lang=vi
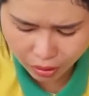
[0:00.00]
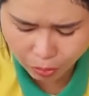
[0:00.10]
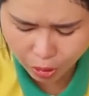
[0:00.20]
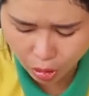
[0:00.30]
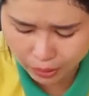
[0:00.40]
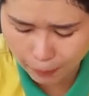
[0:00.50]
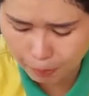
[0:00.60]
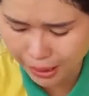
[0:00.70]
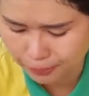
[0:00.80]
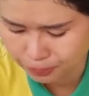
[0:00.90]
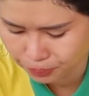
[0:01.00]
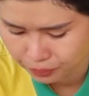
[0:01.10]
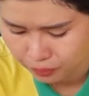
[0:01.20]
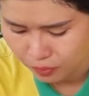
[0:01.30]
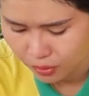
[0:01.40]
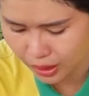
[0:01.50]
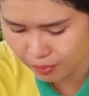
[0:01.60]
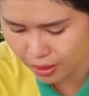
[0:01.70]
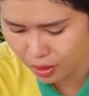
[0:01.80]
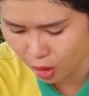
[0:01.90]
không ngọt đậm bằng
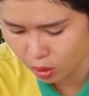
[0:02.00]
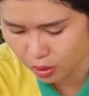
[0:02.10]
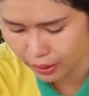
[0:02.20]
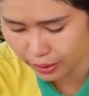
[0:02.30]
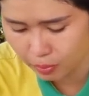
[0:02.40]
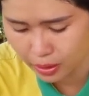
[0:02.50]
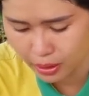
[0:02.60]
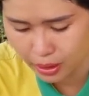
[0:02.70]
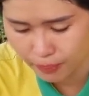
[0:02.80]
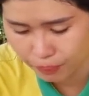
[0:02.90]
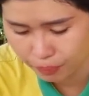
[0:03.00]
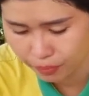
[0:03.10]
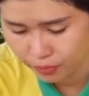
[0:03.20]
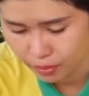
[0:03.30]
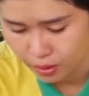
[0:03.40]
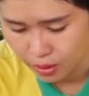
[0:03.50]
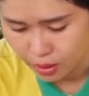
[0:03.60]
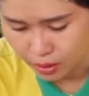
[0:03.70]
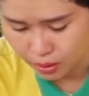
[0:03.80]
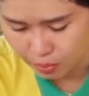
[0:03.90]
kiếm cái chỗ hồi nãy nó bị um,
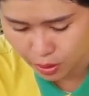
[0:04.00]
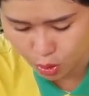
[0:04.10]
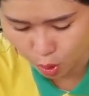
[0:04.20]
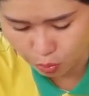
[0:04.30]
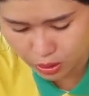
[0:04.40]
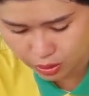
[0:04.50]
nó bị trộn